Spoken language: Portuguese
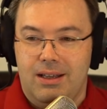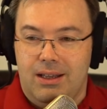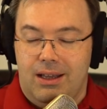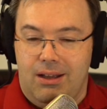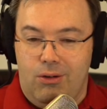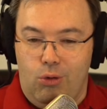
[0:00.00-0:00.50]

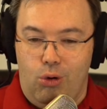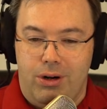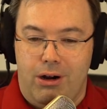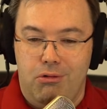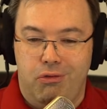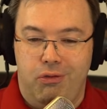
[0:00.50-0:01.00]
eh, o
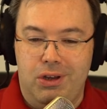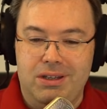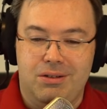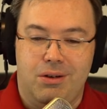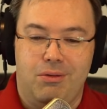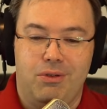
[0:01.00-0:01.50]
local
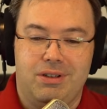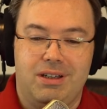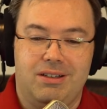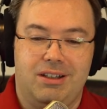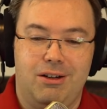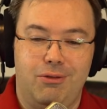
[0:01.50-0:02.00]
físico que você
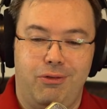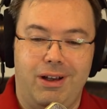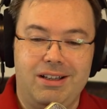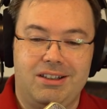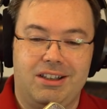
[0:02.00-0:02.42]
está não faz